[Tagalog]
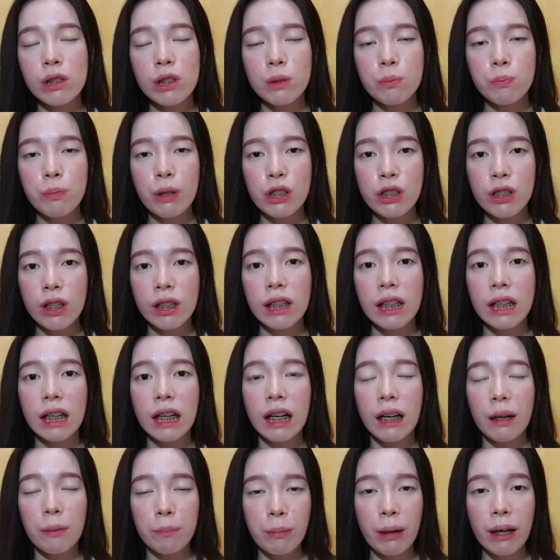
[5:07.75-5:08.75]

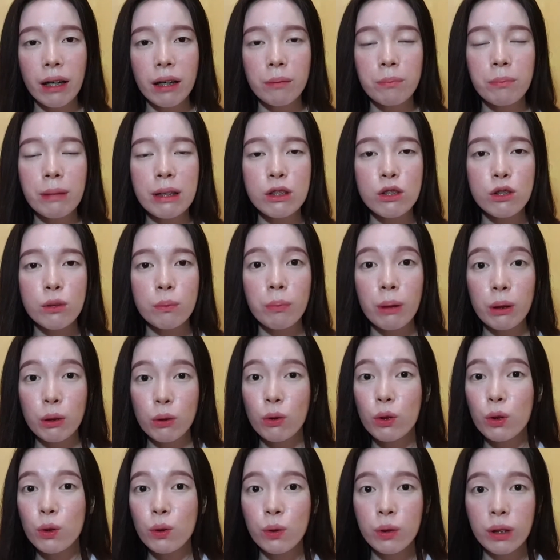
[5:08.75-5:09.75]
especially kapag medyo
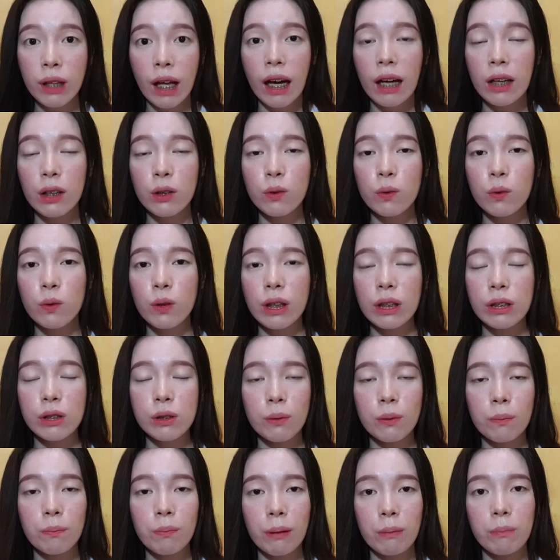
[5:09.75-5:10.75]
patuyo na yung
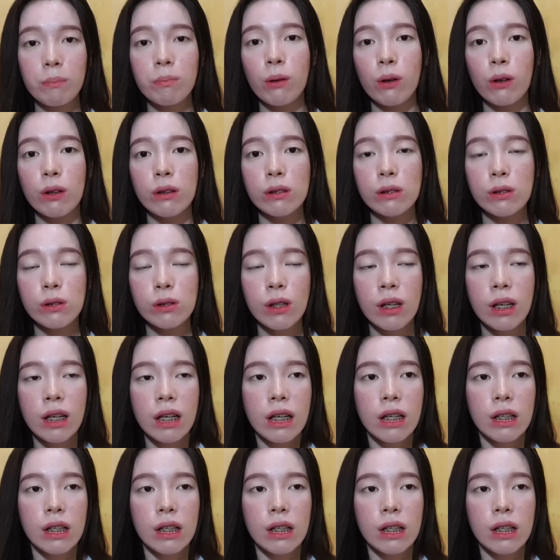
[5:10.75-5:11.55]
inyong pimples.